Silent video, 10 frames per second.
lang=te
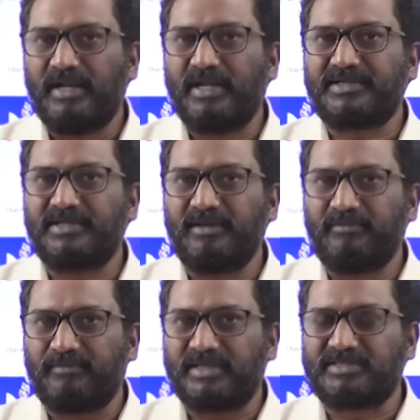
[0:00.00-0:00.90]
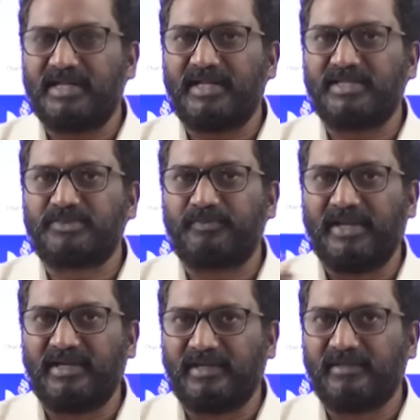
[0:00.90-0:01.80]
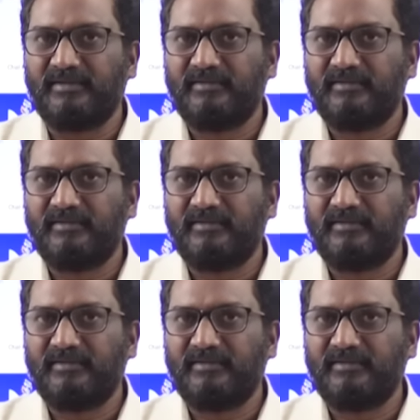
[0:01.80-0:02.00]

ఎలక్షన్ పర్సంటేజ్ పెరిగి